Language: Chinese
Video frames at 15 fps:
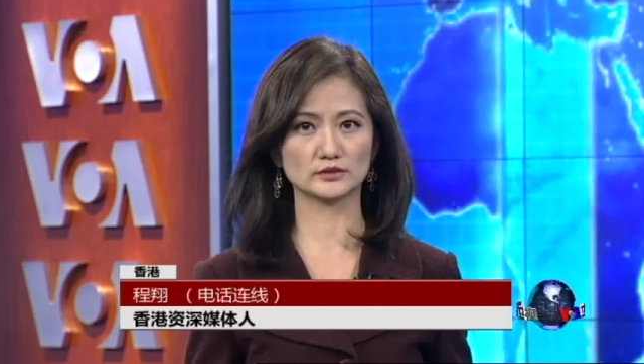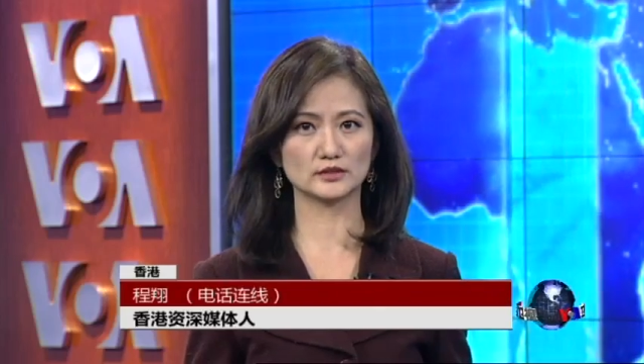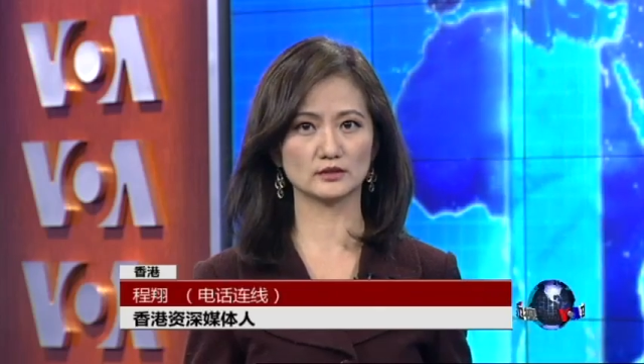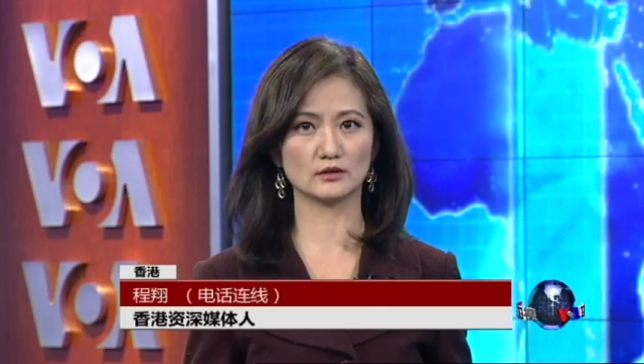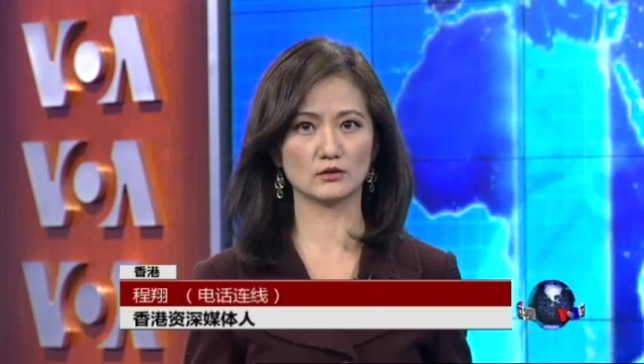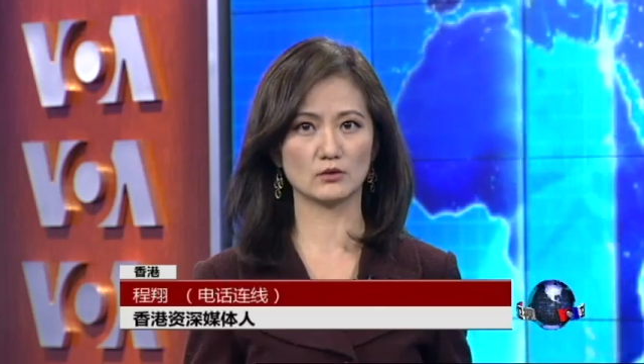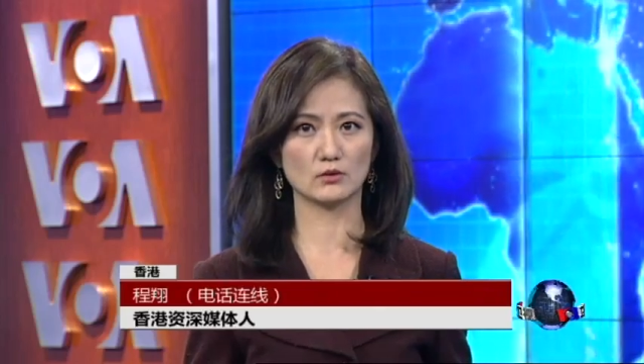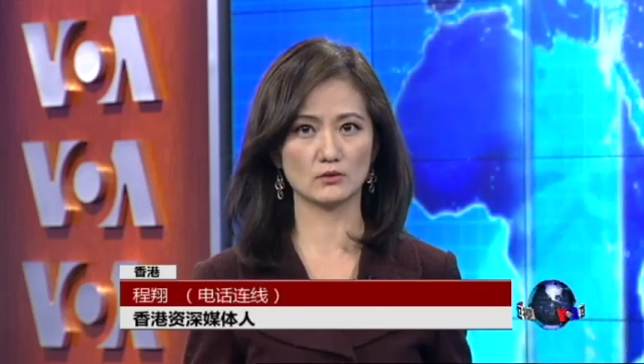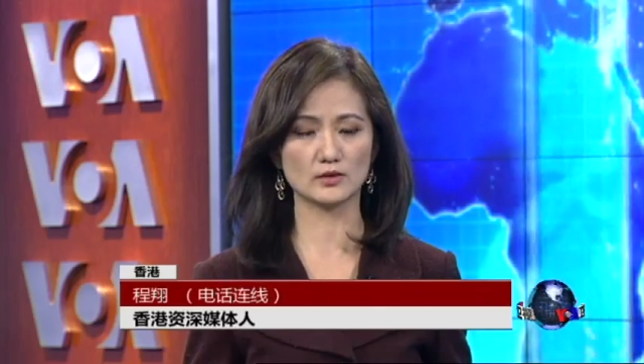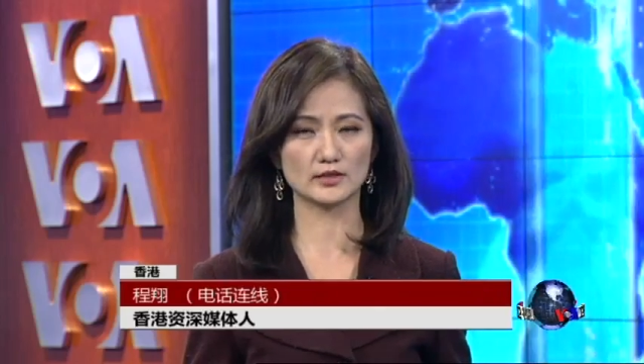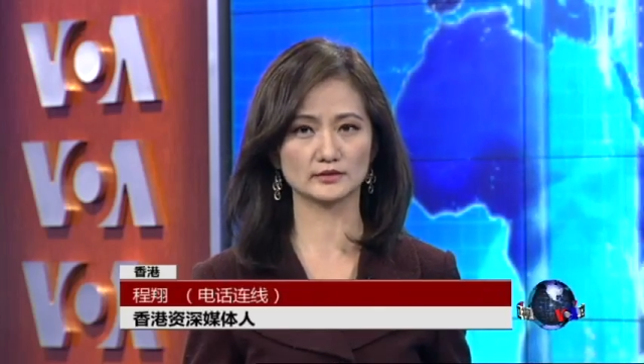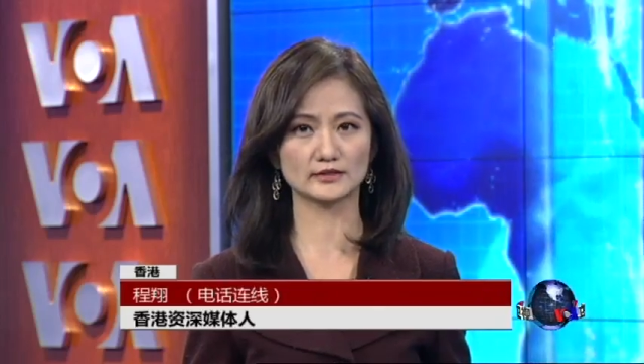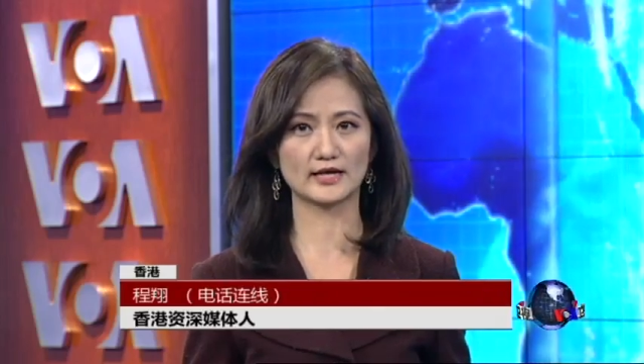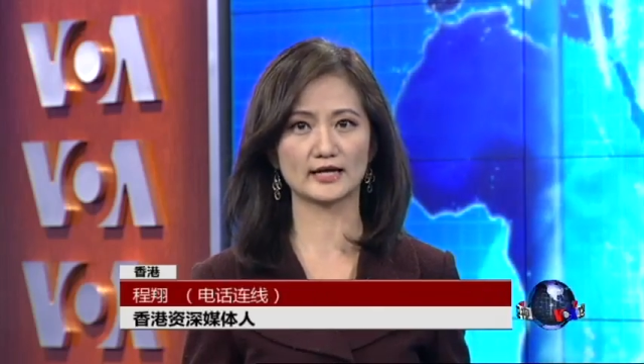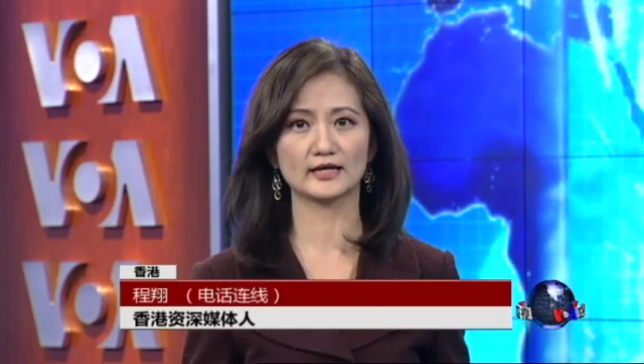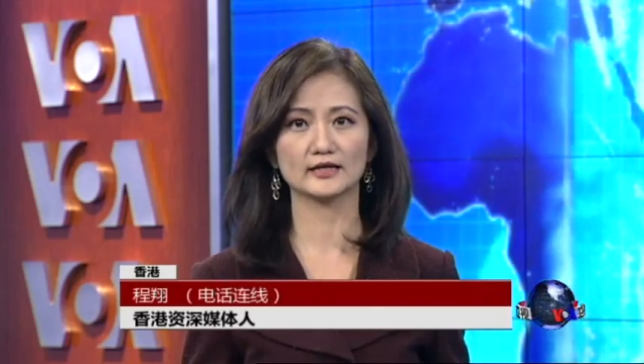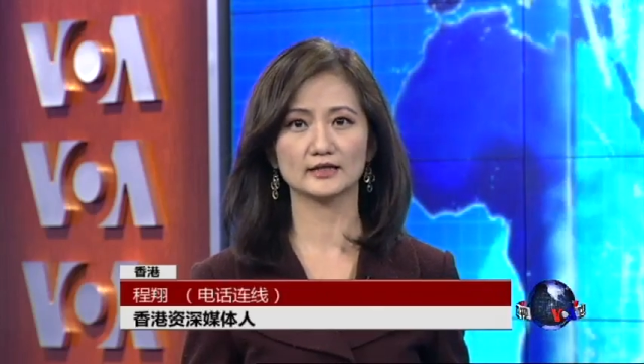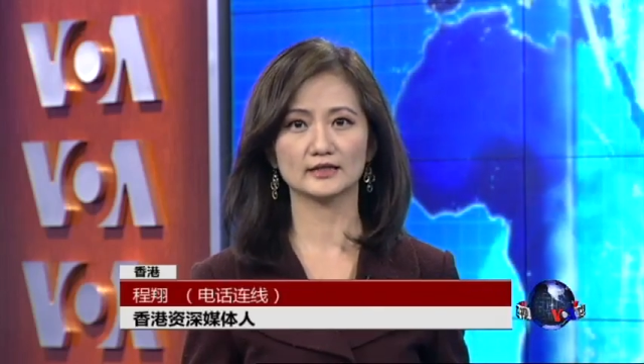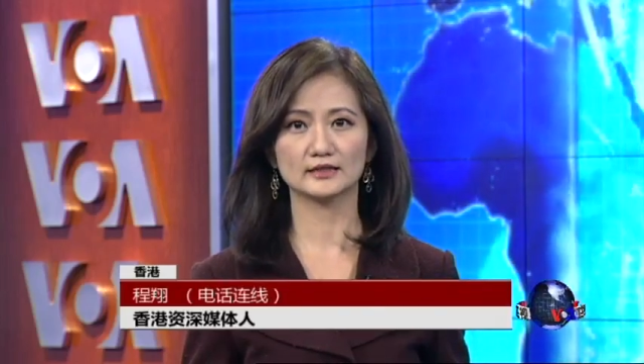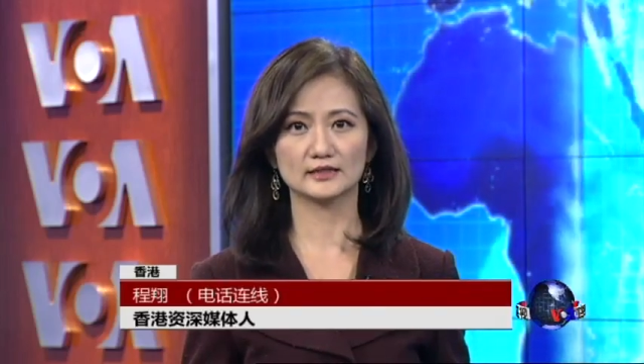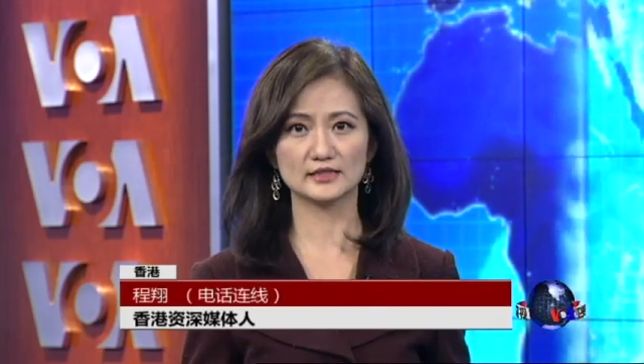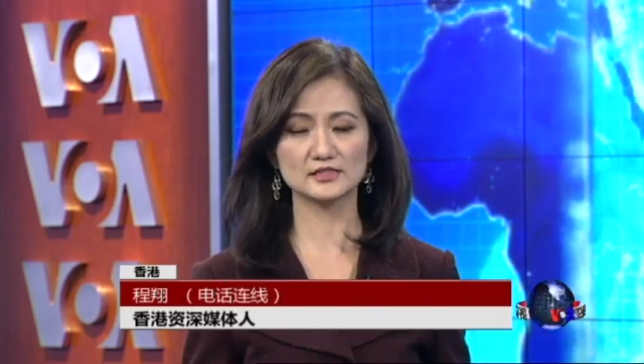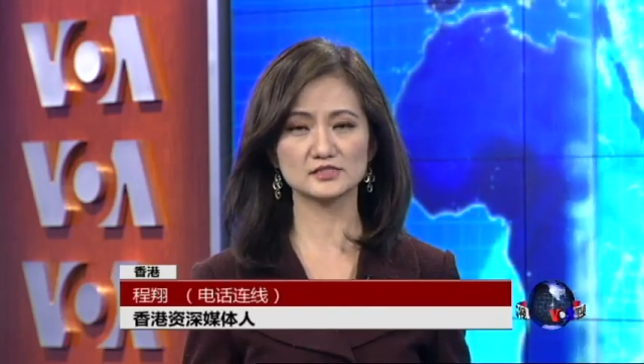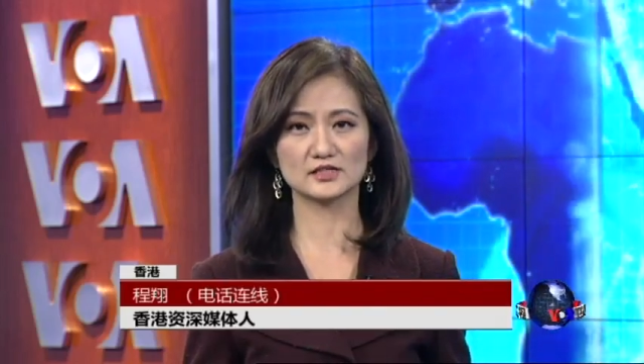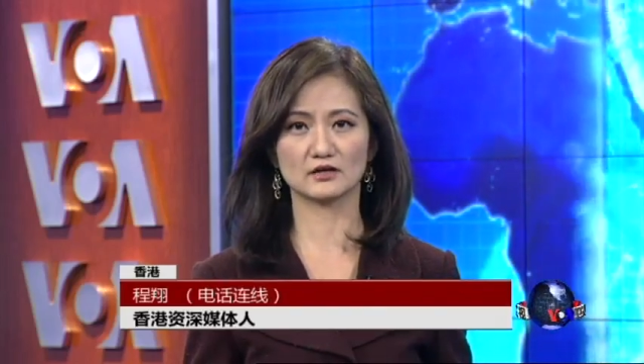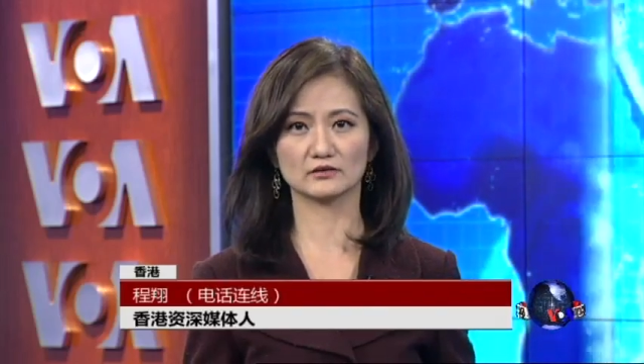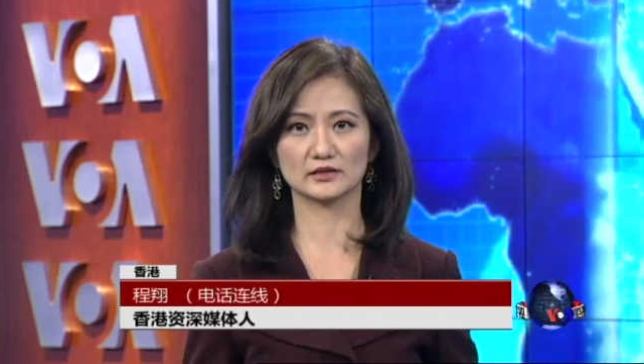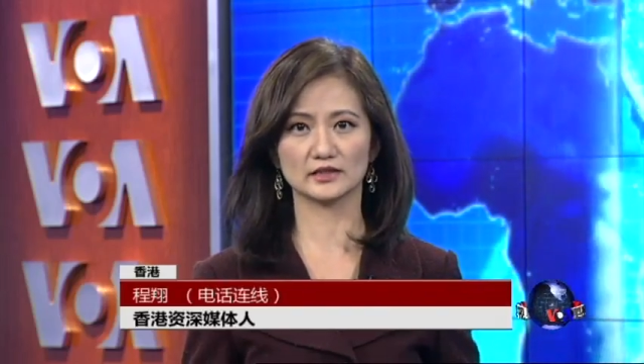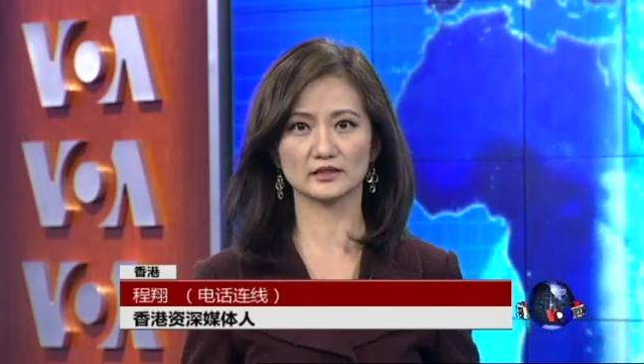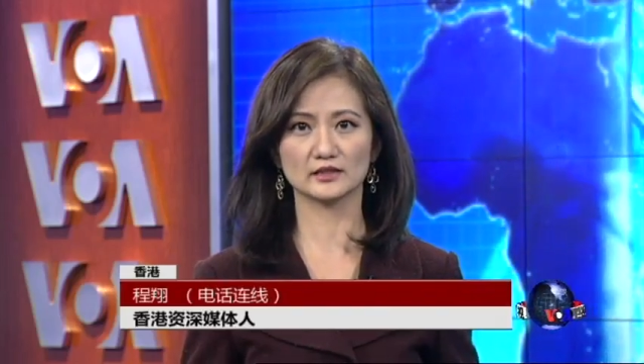定了红二代李
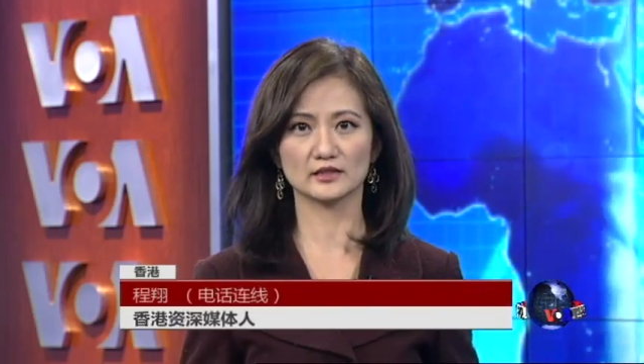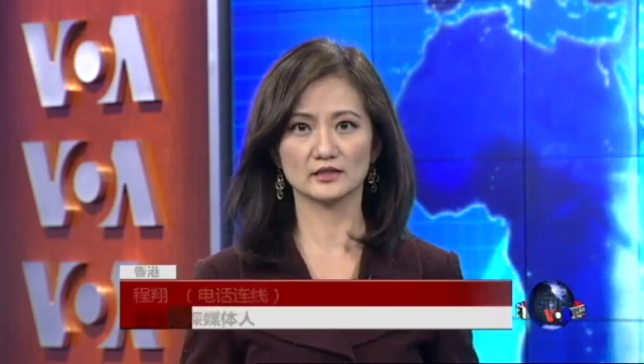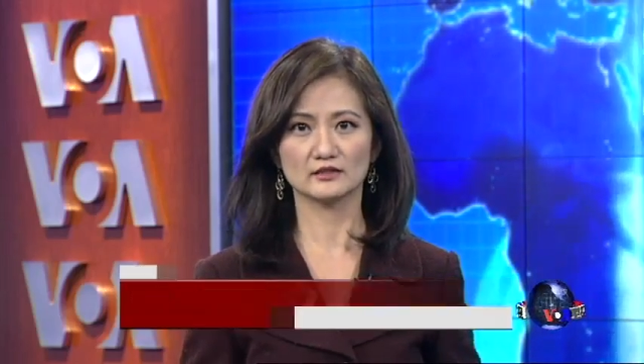小玲，